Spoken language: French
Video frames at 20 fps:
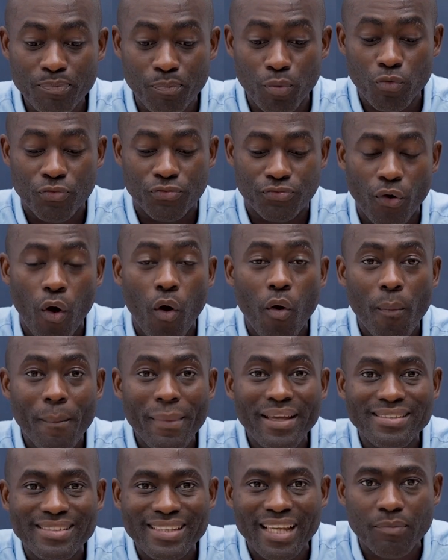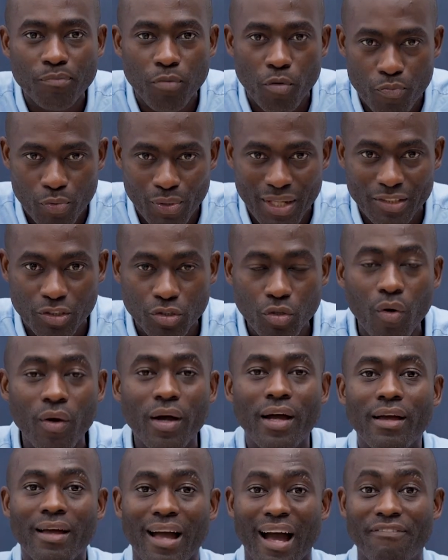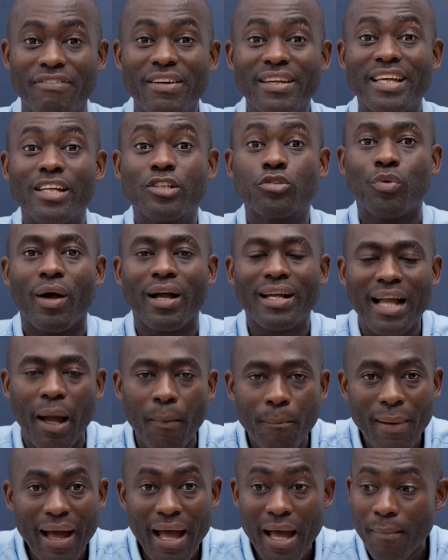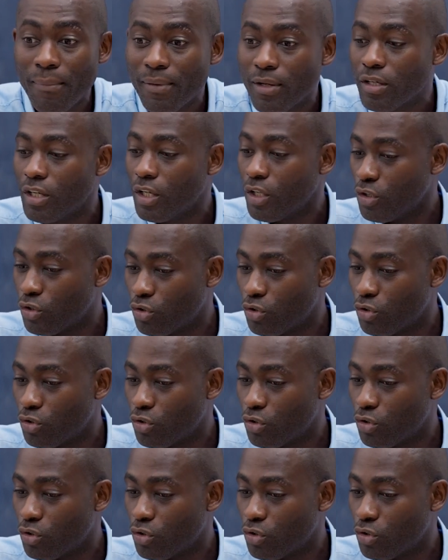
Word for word: pour former cette population afin qu'elle soit capable